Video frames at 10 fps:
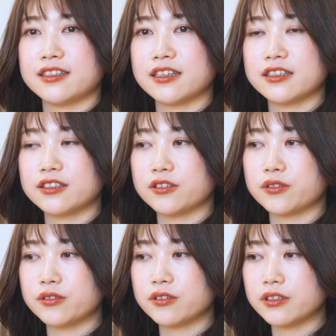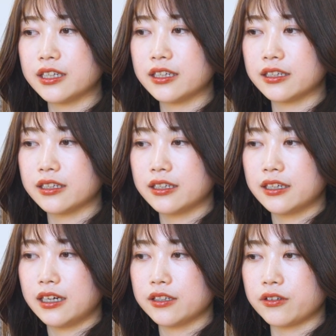んだなっていうところで
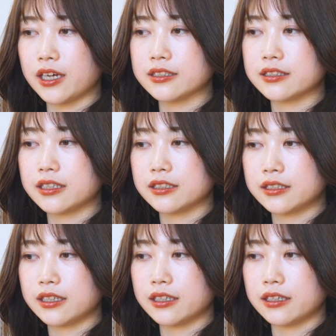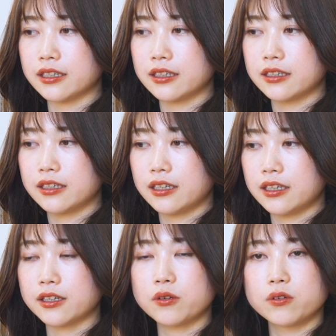あの反省して
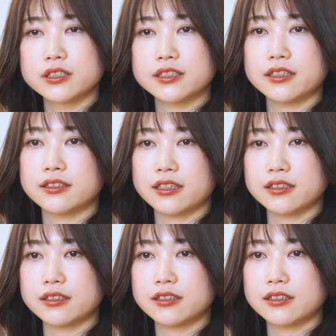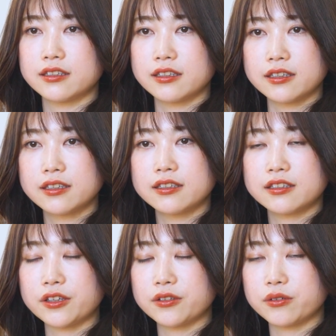変更してったっ
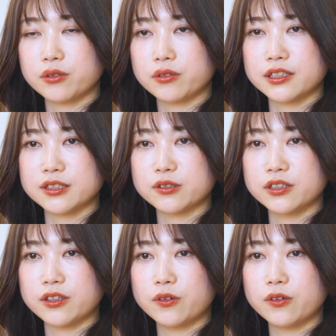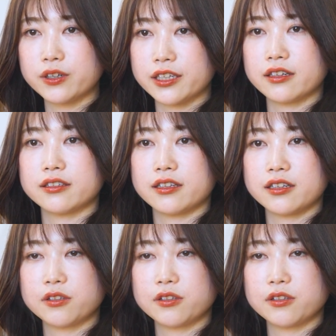ていうことはすごい大きかったな。